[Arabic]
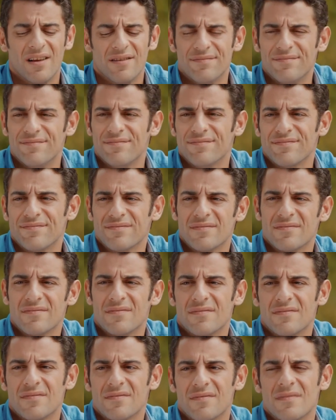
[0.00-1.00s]
أه
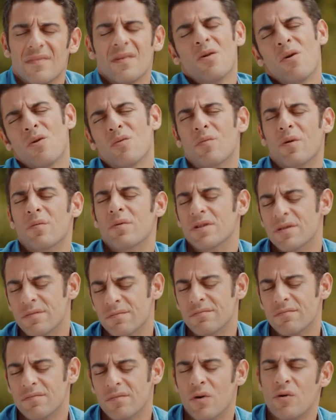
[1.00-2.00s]
خلص
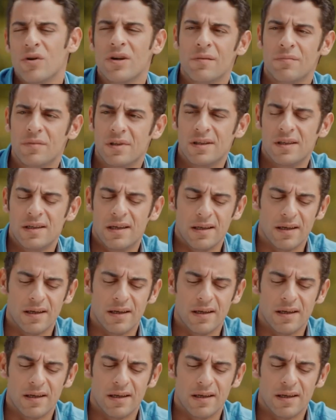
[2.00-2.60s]
بابا ما لها شغلة